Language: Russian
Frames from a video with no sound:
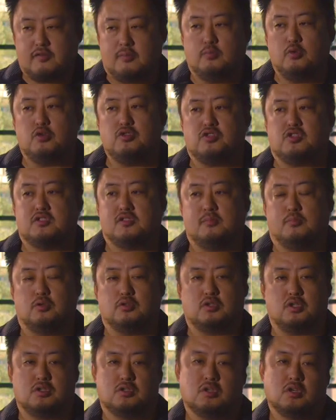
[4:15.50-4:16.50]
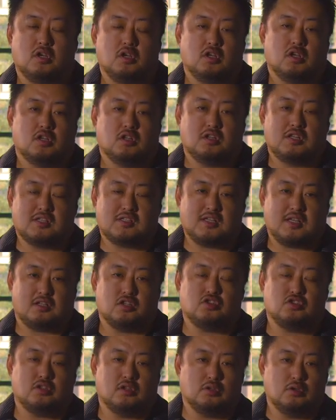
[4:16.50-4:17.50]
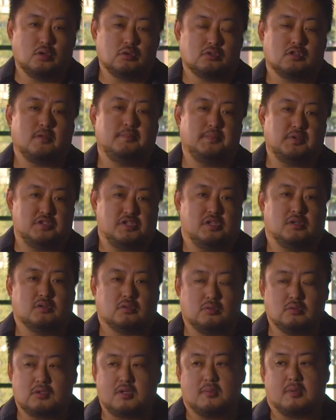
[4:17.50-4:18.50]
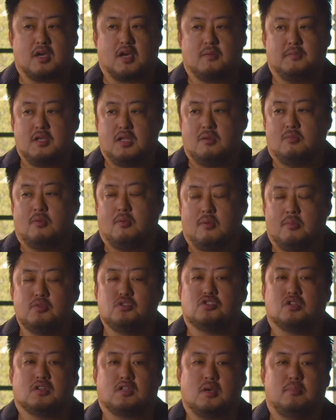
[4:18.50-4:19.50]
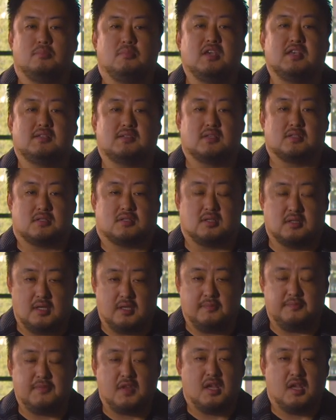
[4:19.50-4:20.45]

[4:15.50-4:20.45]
вы будете работать достаточно долгий период, ну там как минимум обычно там месяц, да.